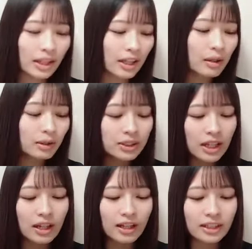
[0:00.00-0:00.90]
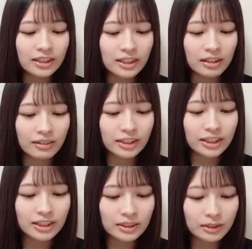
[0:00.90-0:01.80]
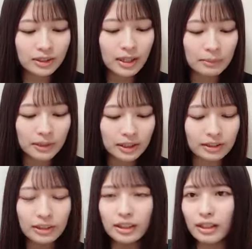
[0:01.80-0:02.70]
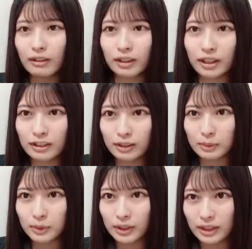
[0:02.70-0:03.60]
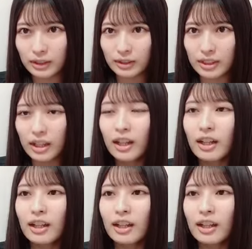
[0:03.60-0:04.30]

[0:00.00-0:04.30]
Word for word: 絵をさ絵じゃねえわ写真をさ見てくれたら分かると思うんだけどさ